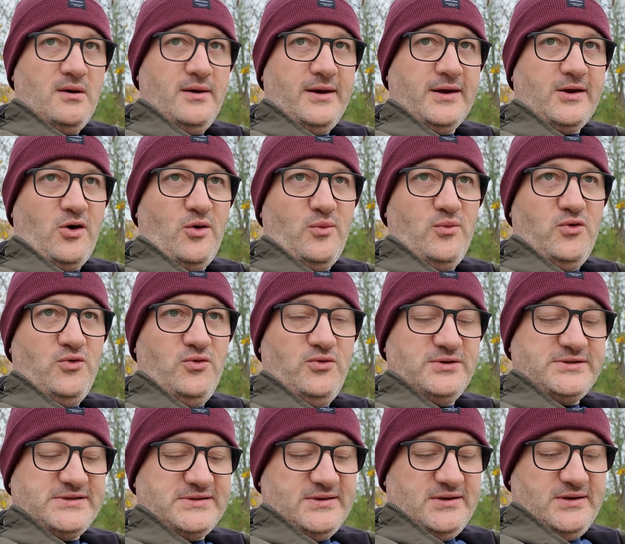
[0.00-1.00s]
Écran
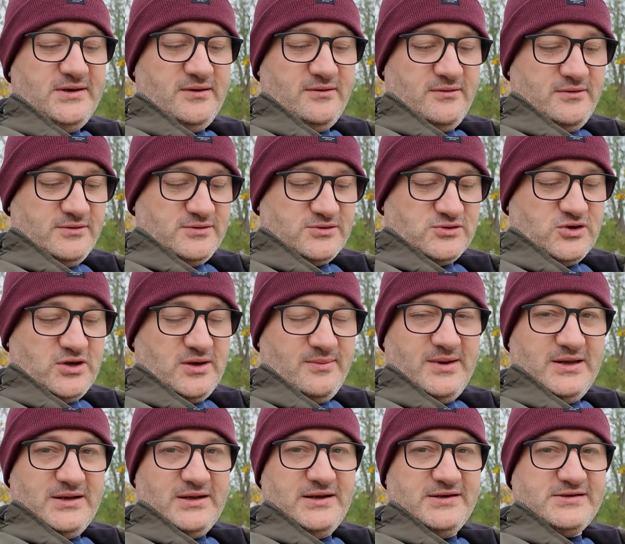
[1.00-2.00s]
bleu, c'est euh, ce
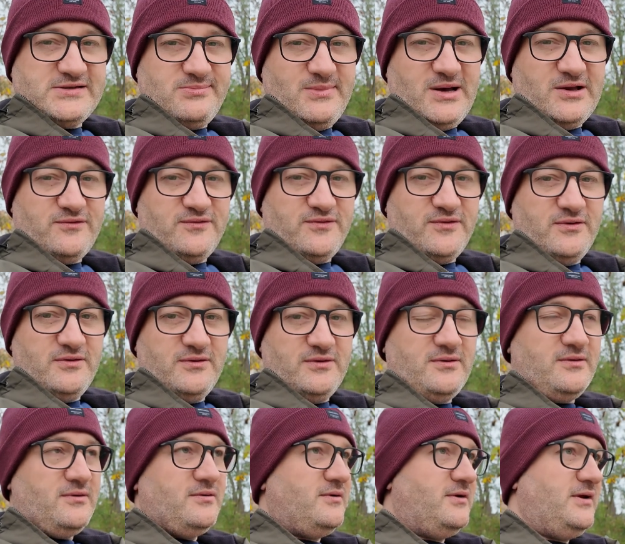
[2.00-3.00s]
qu'émettent les
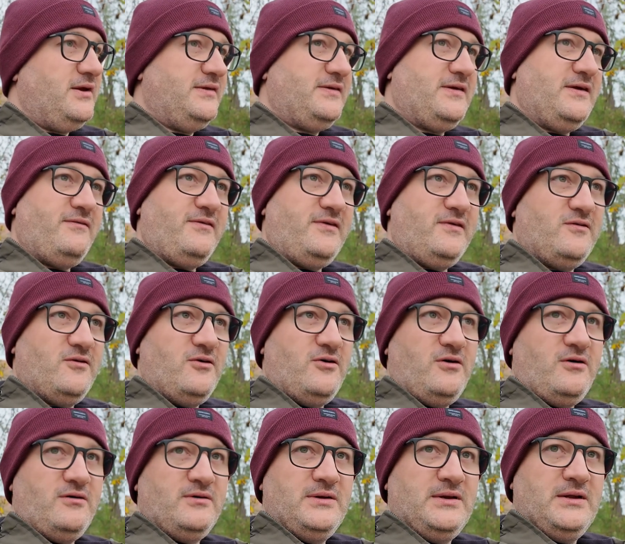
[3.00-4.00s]
smartphones, les
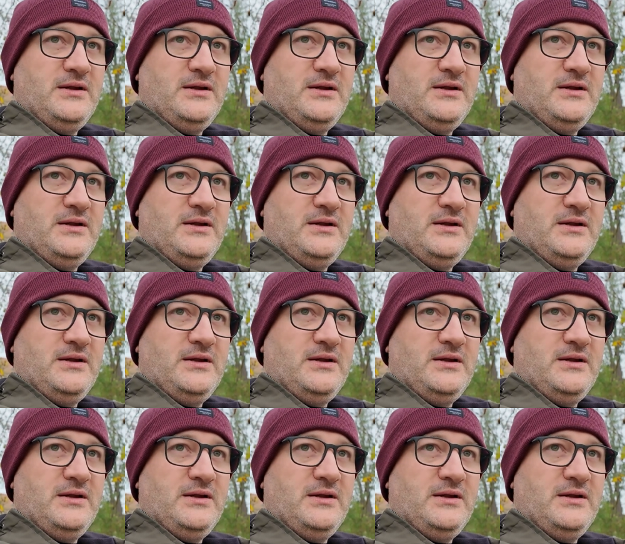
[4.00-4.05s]
téléviseurs.